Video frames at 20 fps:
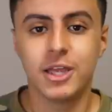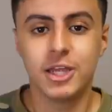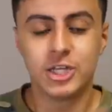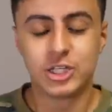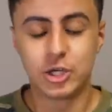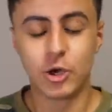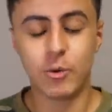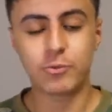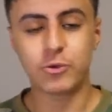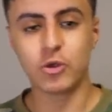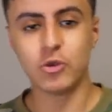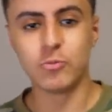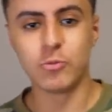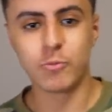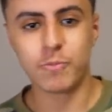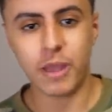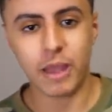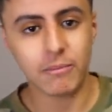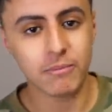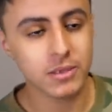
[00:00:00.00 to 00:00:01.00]
j'ai obtenu mon
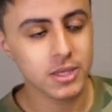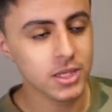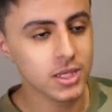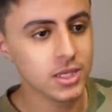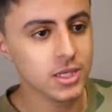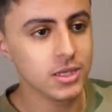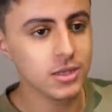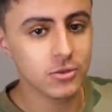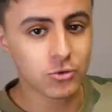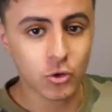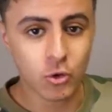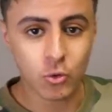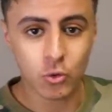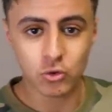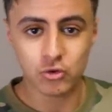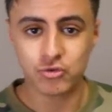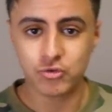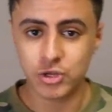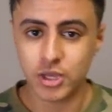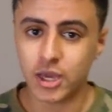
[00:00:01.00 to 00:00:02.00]
permis de
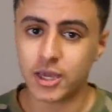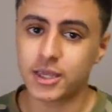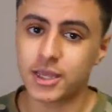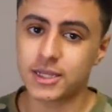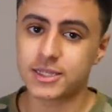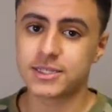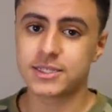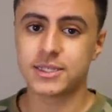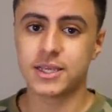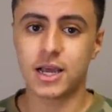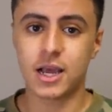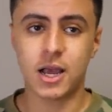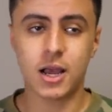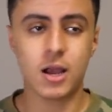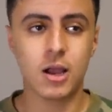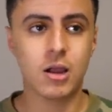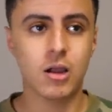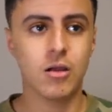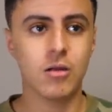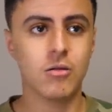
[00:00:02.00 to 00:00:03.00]
conduire il y a de
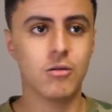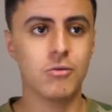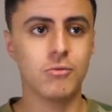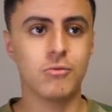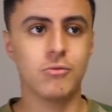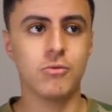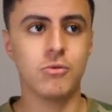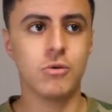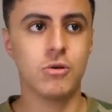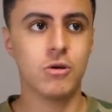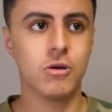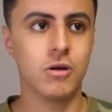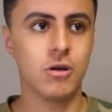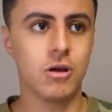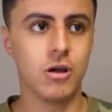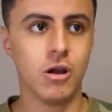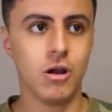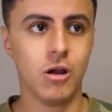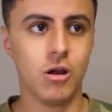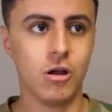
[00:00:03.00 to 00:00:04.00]
ça.
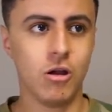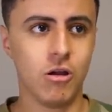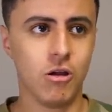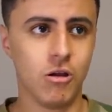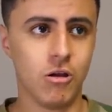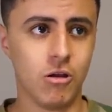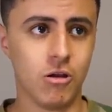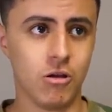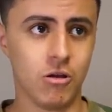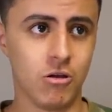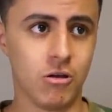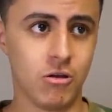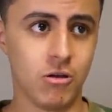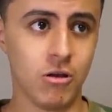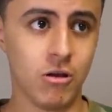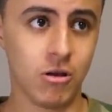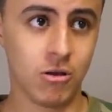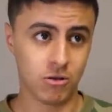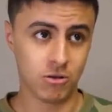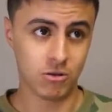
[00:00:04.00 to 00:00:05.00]
Euh,